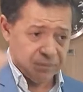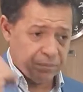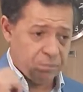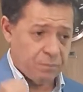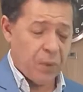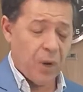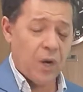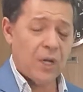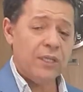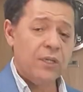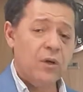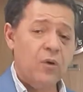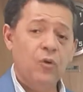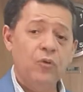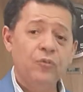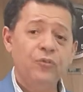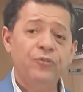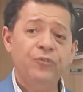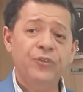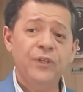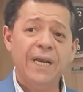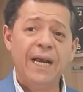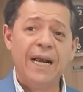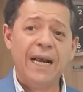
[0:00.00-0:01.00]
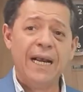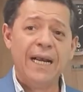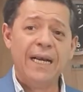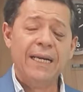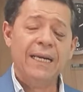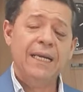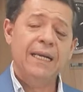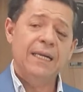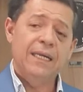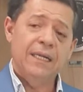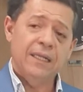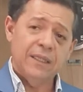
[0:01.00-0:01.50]
pode
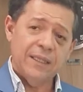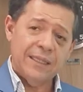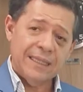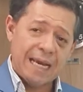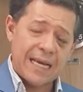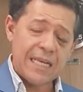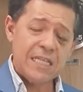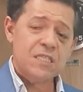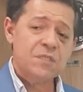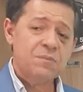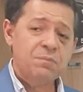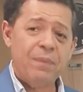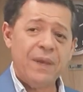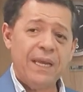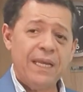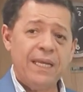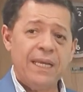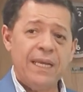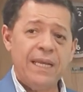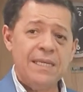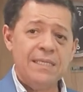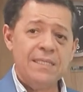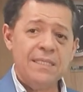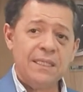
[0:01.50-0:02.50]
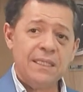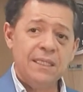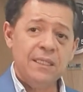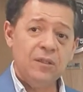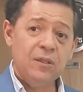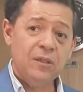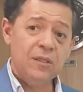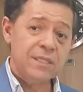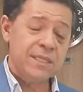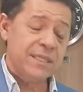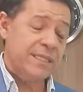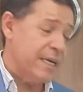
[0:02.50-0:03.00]
confiar na experiência que
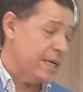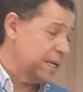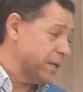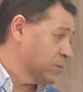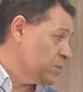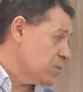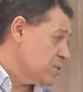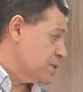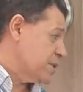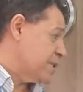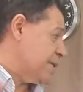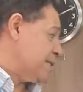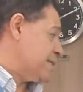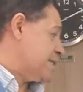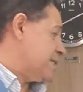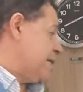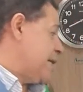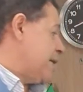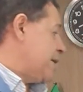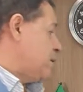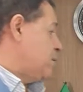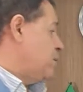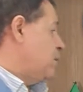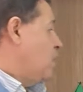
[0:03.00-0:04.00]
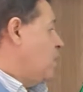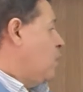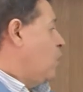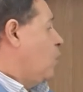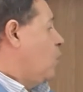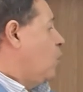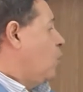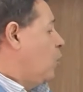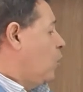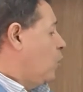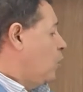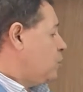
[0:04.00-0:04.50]
nós temos, tá certo?
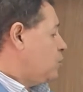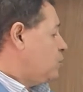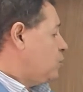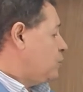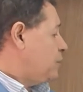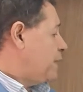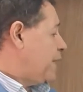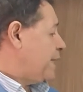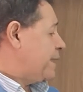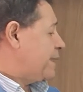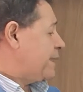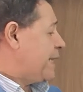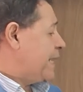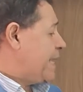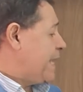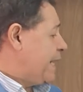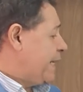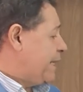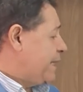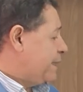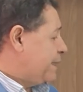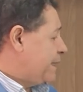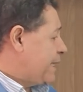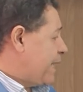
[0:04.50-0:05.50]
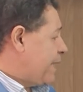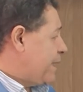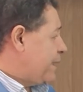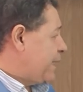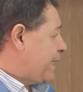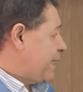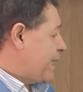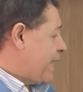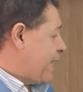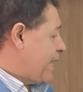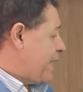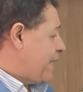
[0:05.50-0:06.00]
Outro detalhe, tá?
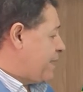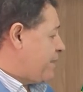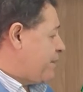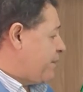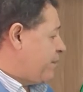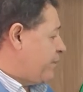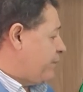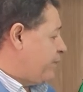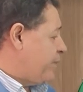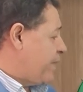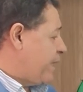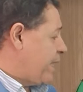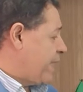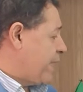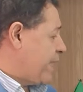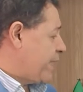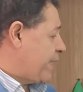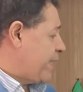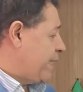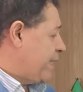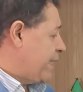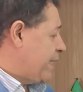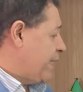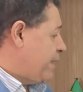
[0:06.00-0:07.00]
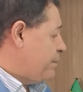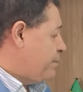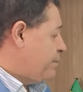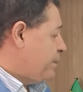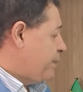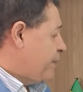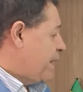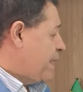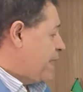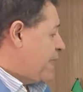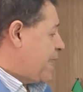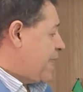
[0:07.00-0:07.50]
Que é a, vem aqui
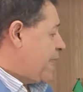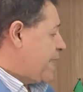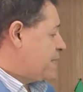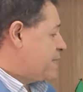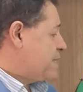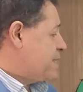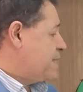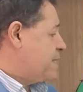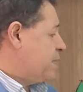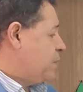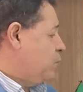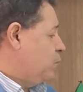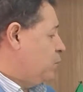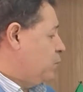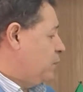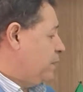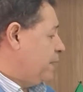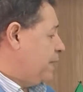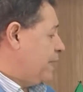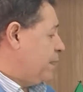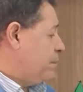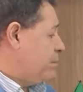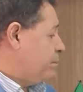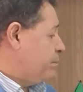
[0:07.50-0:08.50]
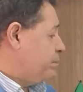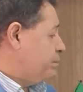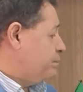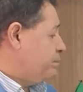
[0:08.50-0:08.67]
a segunda